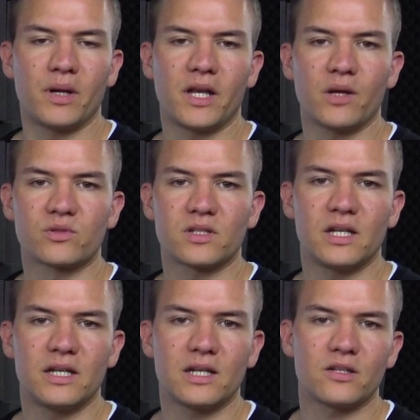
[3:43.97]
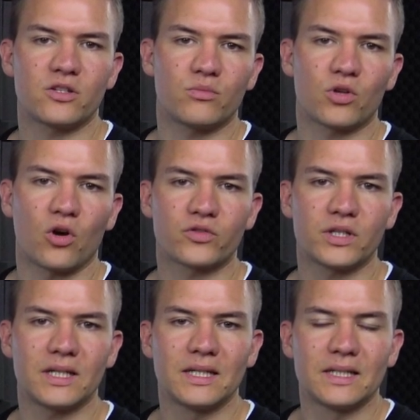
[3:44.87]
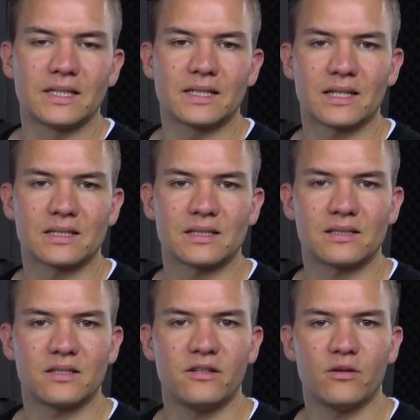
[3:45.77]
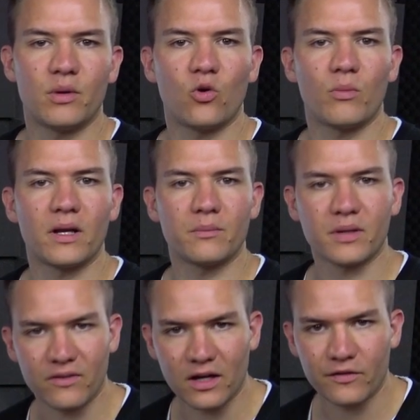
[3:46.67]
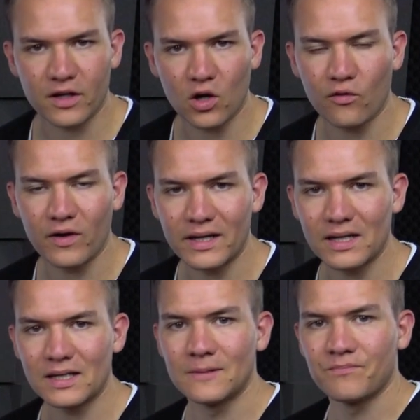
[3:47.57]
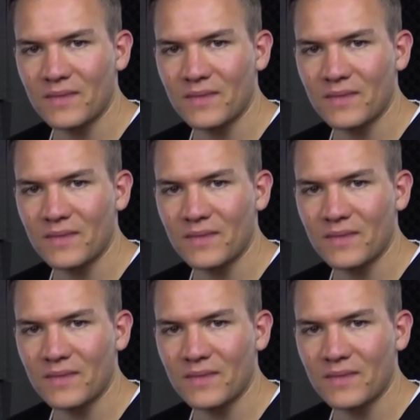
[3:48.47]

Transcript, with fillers: Bei der muss dann lediglich eben draufstehen, dass es sich hierbei um einen Privatverkauf handelt,